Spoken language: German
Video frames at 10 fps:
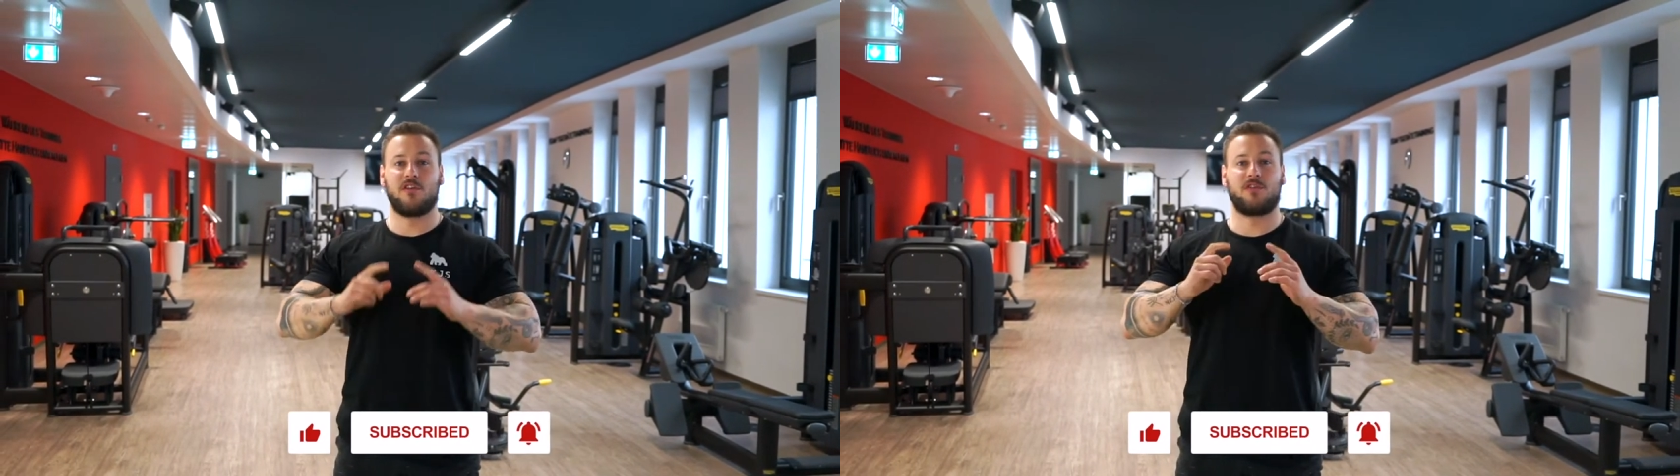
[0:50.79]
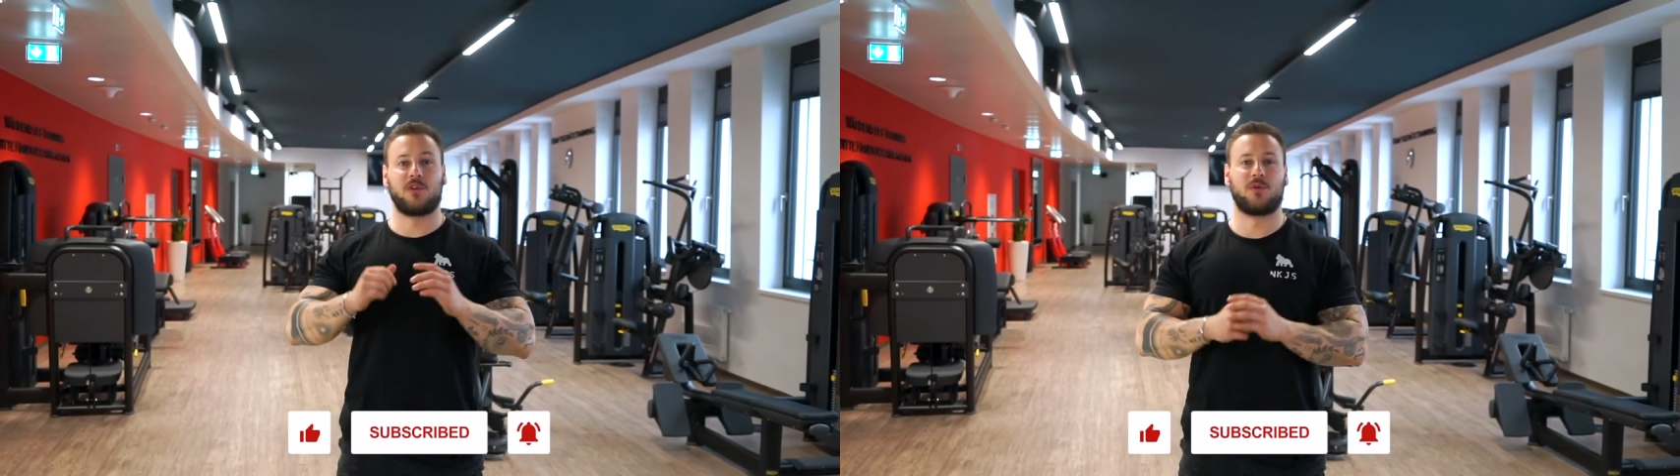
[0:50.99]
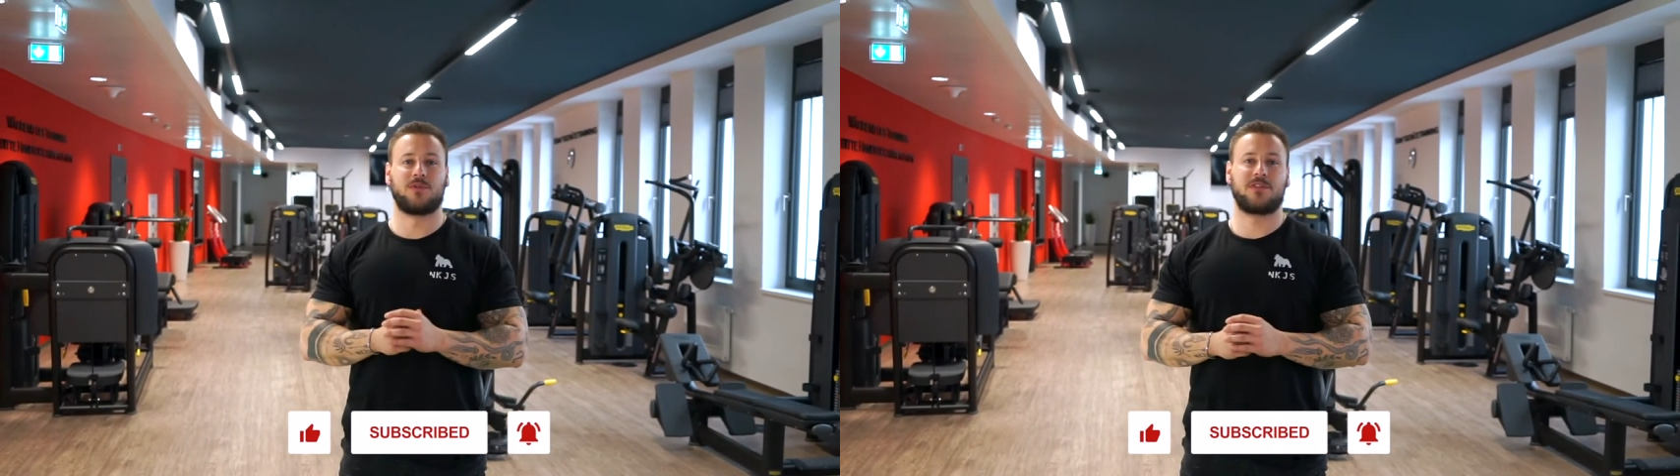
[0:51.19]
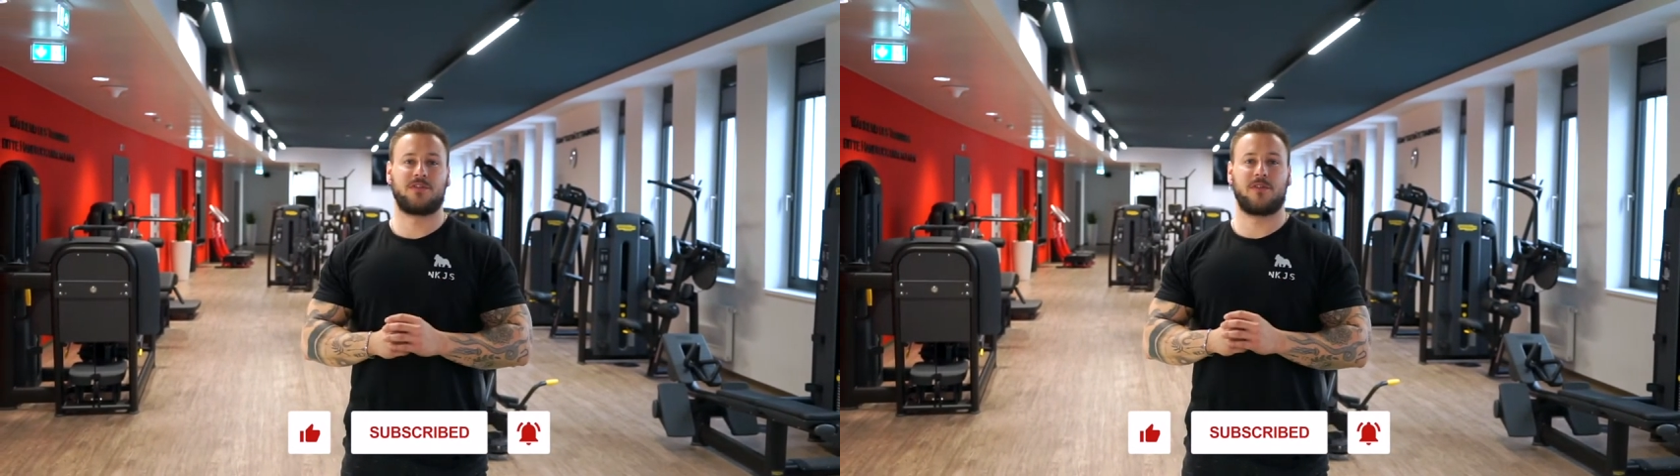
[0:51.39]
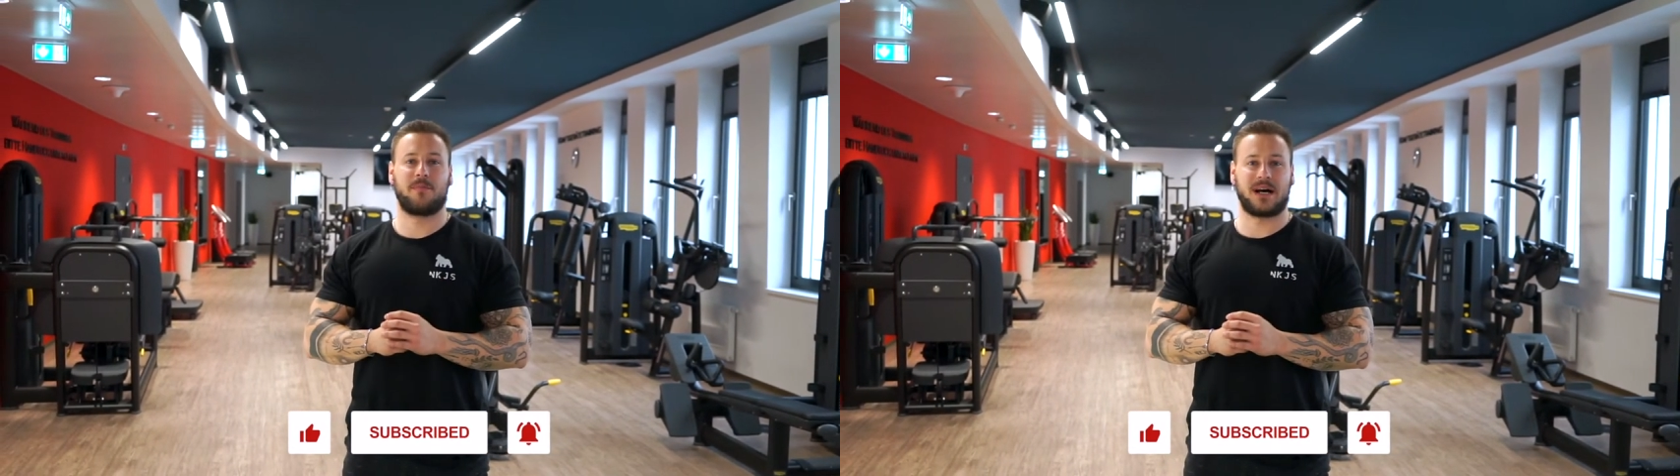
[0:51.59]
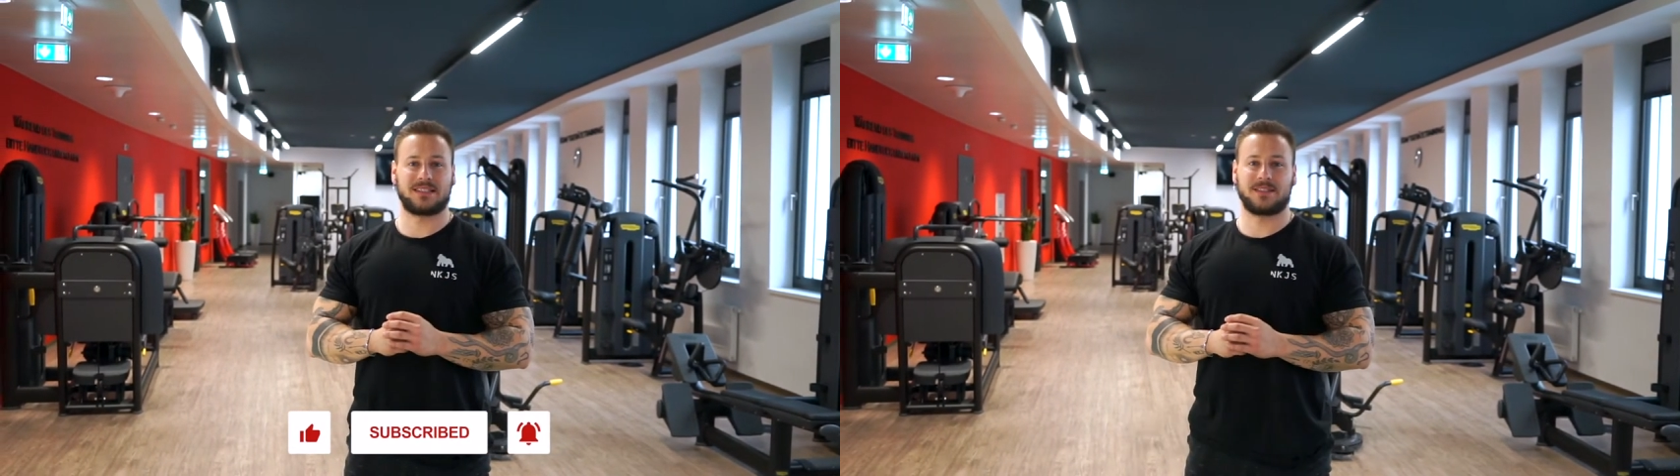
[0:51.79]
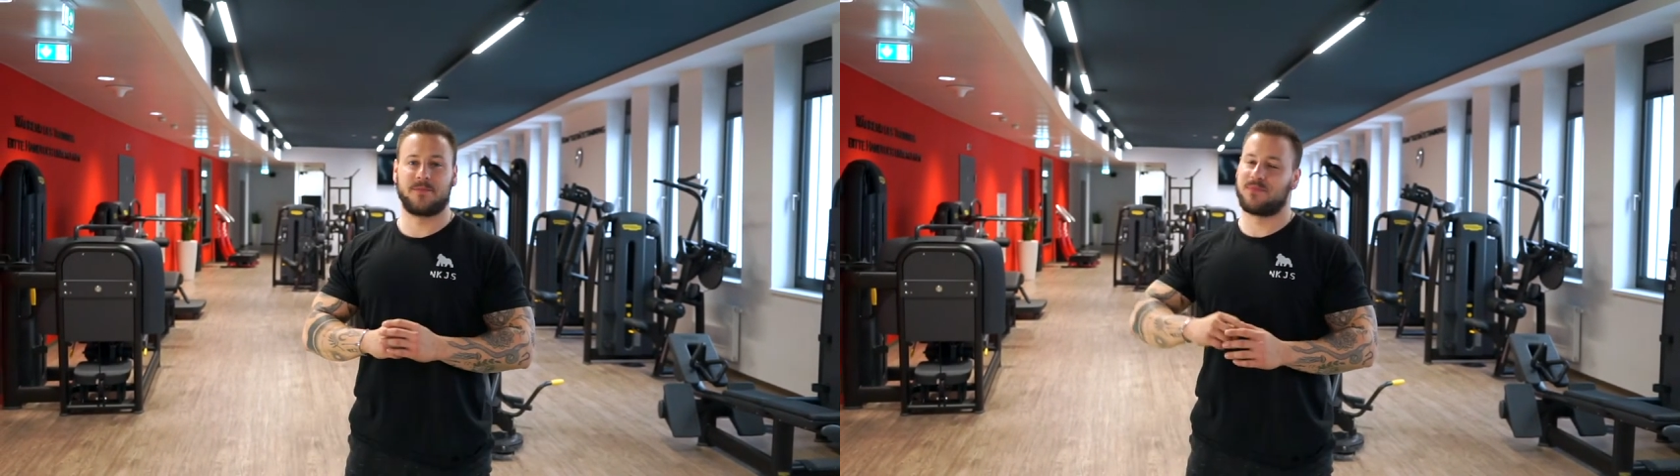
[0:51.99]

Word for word: von uns verpasst.